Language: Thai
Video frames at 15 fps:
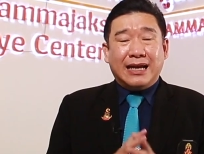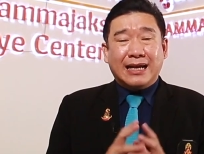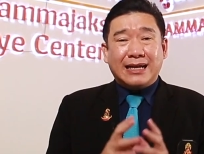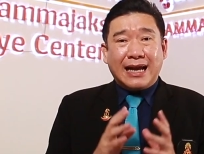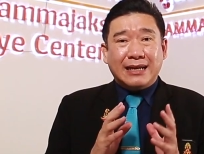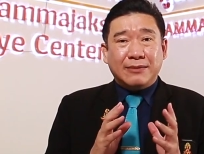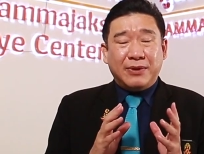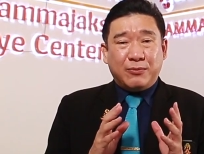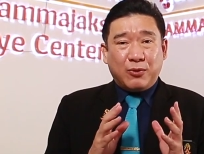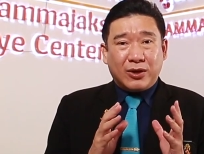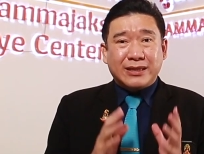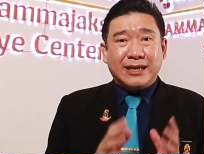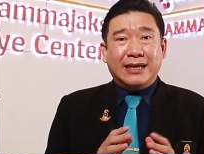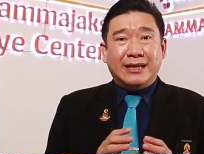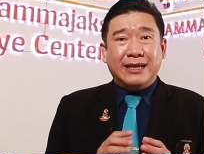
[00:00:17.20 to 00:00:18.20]
อาการผิดป
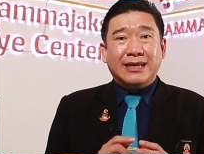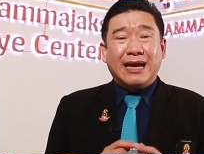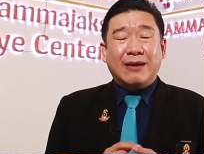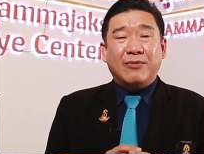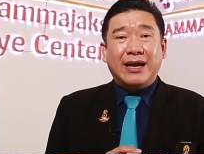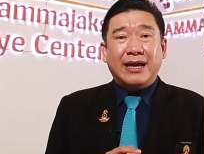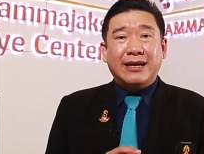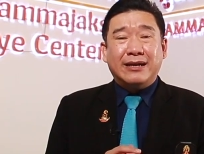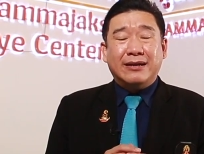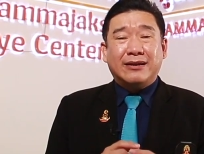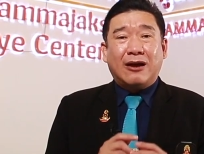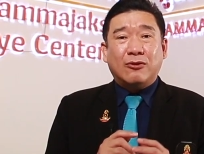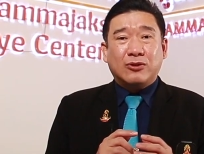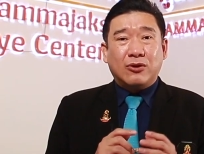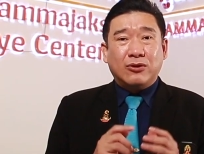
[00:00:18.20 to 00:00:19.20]
กติที่ทำให้
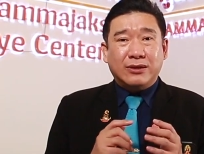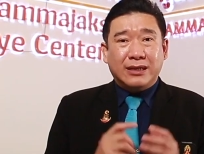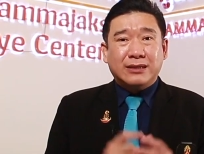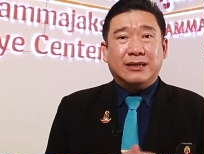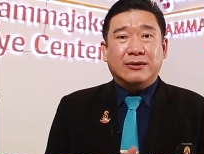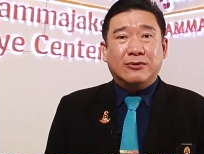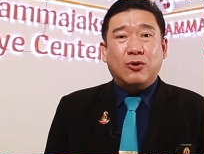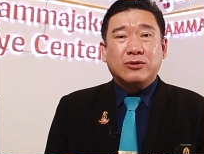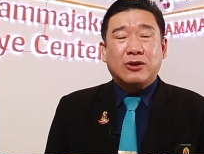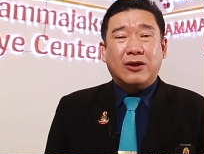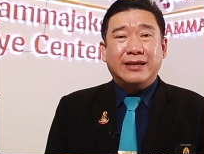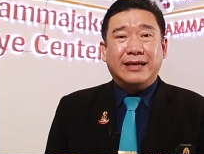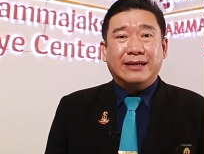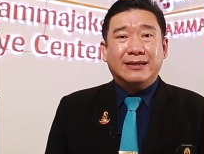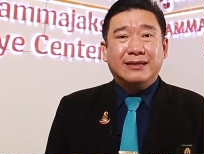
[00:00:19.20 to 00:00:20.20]
เราต้องนึกถึงโรคต้
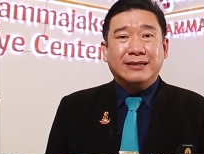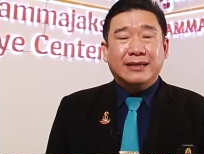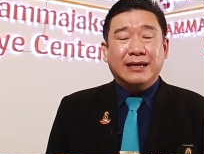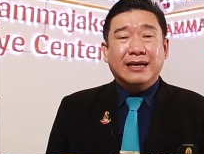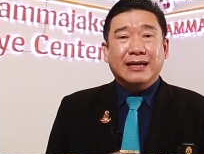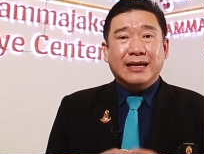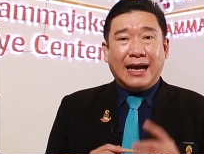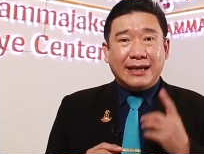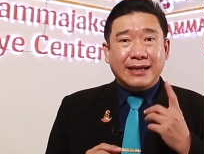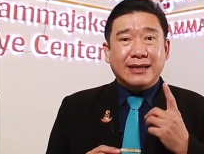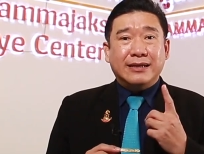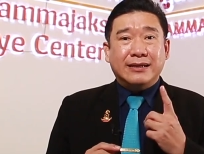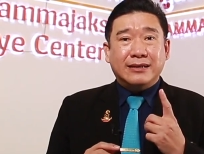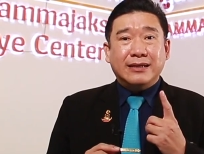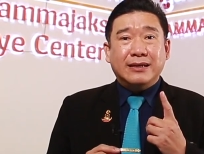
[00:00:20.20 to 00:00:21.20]
อหินคือ อัน
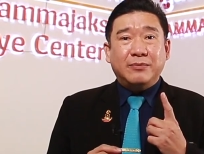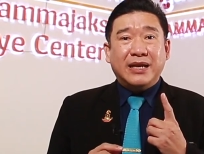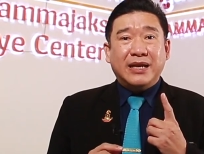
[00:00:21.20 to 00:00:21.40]
ที่ 1 คือ